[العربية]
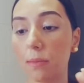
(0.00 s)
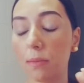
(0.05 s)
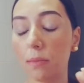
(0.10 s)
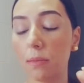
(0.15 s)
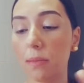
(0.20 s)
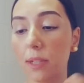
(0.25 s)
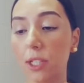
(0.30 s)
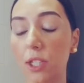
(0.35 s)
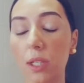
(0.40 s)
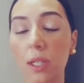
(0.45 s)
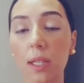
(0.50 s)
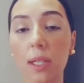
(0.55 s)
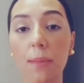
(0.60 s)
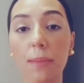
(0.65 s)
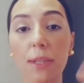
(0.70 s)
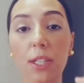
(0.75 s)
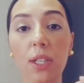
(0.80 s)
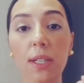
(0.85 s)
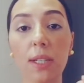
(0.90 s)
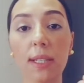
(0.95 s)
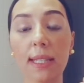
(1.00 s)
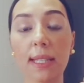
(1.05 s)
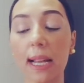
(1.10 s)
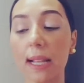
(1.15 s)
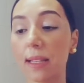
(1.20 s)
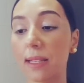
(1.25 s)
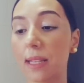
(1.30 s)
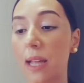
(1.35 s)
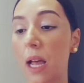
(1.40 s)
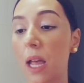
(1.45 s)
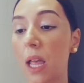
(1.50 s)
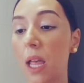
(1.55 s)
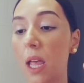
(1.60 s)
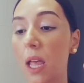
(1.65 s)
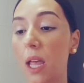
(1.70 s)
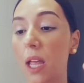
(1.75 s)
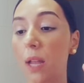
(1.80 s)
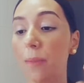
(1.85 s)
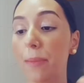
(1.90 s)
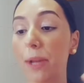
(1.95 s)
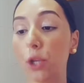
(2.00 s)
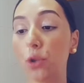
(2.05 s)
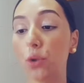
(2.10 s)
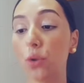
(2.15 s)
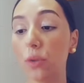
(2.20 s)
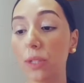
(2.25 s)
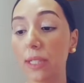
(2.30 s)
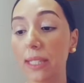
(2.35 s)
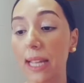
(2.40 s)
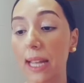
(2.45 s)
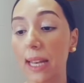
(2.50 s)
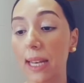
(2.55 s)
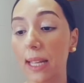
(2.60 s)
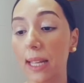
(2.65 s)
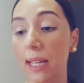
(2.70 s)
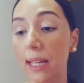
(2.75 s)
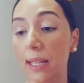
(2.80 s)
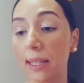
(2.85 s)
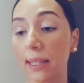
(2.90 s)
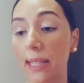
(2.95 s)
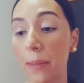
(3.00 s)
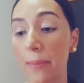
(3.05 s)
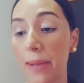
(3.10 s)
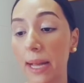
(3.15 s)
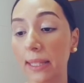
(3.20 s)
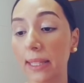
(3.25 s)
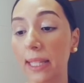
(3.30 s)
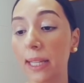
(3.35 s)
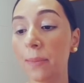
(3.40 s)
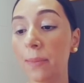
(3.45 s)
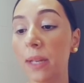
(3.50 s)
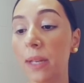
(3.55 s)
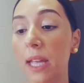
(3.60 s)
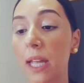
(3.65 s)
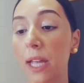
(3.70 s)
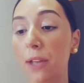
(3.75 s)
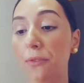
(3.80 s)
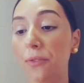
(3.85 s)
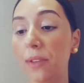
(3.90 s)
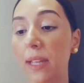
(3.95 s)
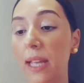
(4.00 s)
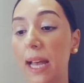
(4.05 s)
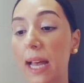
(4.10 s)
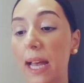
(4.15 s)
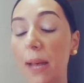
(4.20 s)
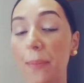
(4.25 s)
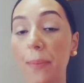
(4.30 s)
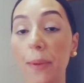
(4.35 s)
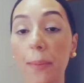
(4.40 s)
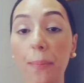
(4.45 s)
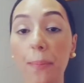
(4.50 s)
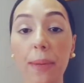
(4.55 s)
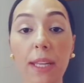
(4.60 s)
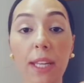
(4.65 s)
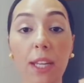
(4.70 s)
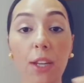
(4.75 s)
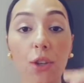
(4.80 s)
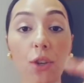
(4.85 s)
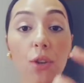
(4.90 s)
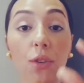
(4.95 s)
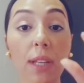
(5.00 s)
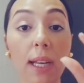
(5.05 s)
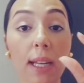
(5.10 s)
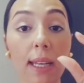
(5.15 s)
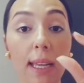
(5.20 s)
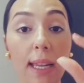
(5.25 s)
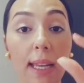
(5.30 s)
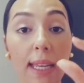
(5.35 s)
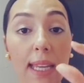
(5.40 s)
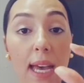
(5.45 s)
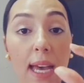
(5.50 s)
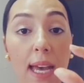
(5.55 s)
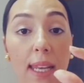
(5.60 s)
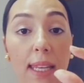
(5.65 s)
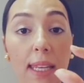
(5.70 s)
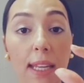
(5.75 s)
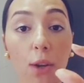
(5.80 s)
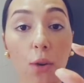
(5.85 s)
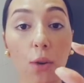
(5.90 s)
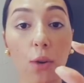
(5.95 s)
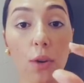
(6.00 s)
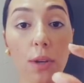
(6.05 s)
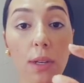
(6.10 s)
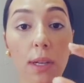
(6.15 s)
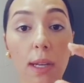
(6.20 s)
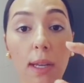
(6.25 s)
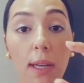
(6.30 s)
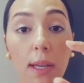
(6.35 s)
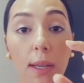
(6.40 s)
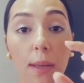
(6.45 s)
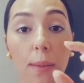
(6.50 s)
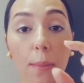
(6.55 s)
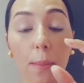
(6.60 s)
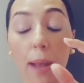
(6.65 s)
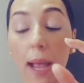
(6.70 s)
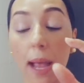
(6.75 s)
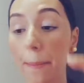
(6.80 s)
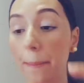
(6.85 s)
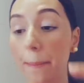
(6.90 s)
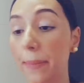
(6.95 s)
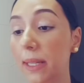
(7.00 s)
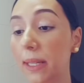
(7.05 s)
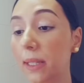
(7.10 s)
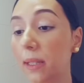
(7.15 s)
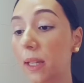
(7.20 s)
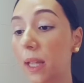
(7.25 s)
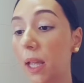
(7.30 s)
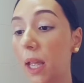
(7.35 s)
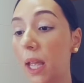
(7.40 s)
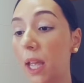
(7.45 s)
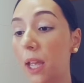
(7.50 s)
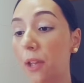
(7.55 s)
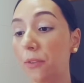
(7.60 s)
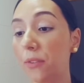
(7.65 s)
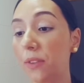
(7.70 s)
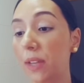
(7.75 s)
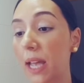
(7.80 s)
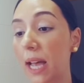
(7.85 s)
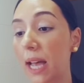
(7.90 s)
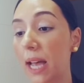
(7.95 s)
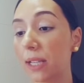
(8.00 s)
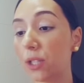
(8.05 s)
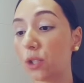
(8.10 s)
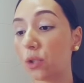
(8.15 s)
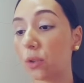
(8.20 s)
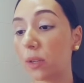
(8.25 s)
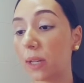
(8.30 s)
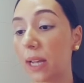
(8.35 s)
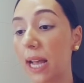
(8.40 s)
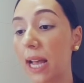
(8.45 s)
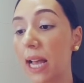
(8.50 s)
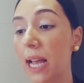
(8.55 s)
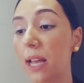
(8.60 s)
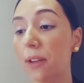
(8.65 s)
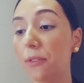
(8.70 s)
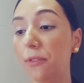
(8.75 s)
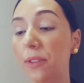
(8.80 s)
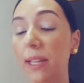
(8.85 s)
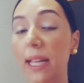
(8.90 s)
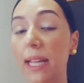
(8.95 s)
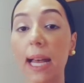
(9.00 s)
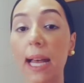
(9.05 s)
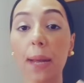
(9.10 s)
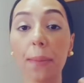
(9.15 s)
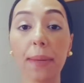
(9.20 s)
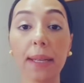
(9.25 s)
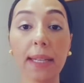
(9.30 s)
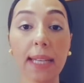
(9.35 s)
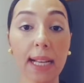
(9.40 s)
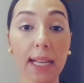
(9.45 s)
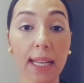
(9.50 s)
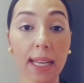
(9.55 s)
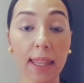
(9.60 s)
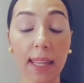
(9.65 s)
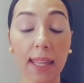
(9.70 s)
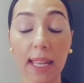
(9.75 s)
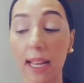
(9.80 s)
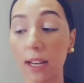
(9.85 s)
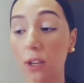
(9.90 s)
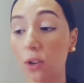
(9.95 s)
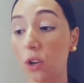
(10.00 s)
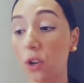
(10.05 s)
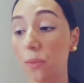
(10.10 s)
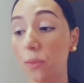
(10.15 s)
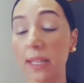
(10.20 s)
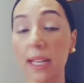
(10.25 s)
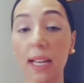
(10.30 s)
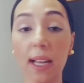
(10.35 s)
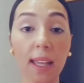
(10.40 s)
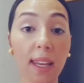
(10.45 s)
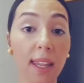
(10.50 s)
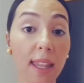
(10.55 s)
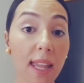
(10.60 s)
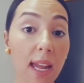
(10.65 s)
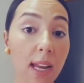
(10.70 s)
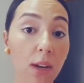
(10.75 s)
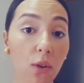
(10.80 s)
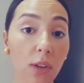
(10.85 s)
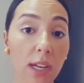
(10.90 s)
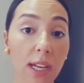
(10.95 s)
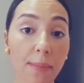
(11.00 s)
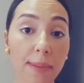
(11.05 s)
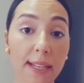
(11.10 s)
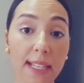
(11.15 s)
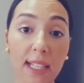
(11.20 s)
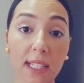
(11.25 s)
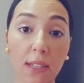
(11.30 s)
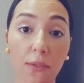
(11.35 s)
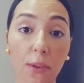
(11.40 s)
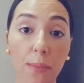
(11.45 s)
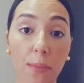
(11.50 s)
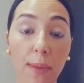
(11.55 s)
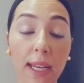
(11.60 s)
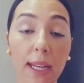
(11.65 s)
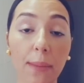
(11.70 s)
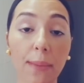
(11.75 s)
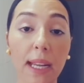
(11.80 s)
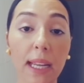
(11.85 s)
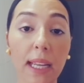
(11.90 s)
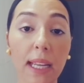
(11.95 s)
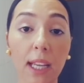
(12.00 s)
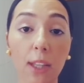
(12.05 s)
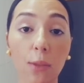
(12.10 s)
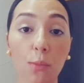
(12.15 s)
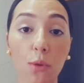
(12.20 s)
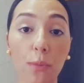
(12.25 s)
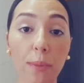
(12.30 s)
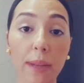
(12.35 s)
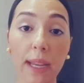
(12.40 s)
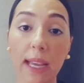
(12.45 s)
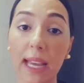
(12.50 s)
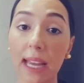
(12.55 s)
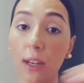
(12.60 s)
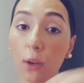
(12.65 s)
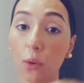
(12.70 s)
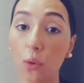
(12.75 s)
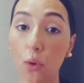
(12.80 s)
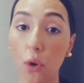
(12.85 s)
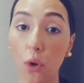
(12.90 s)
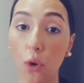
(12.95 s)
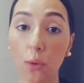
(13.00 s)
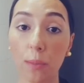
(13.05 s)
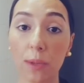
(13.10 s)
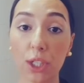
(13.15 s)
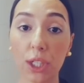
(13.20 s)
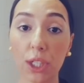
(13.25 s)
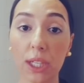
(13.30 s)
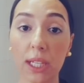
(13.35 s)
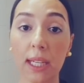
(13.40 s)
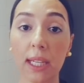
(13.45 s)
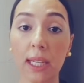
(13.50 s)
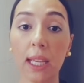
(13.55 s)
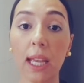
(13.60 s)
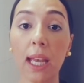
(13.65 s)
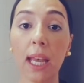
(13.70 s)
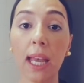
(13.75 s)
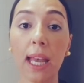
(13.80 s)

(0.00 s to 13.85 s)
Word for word: ماشي ماشي الصلصه المعجون ديال الطماطم فيها بيبينيو داك الخيار اللي كيكون آه، محمض فيها سكر فيها بيناغري ديال الكول بيناغري ديال الكول البنات حتى في المغرب راه كيخدموا به خل الكحول باش كي